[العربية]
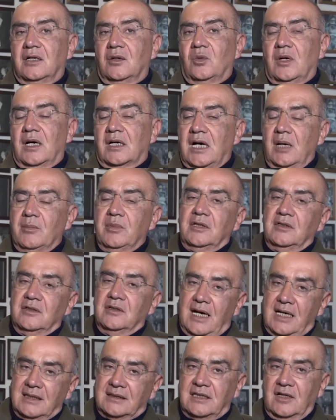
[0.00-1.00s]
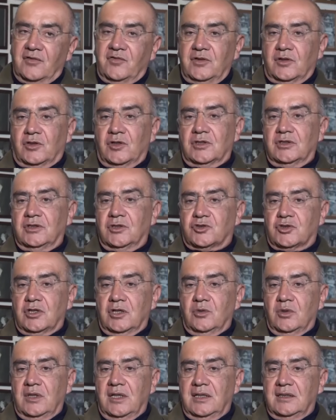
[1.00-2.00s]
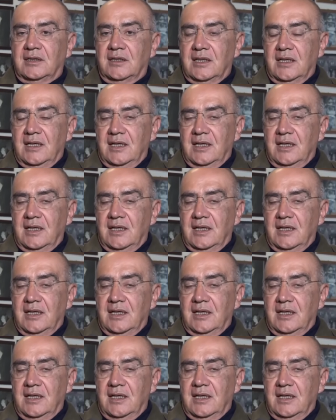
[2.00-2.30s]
وقبل حتى في قرن شهوان